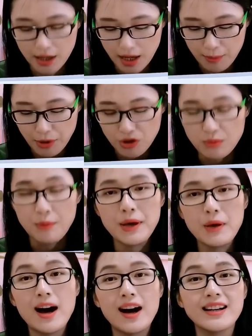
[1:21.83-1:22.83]
啊，没有什么
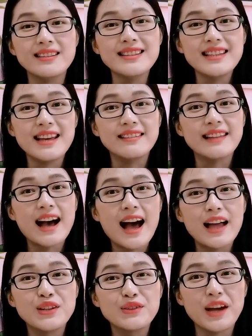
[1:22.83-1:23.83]
变化，很简
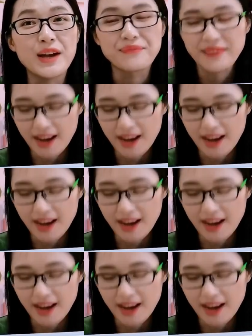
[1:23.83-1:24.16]
单，对不对？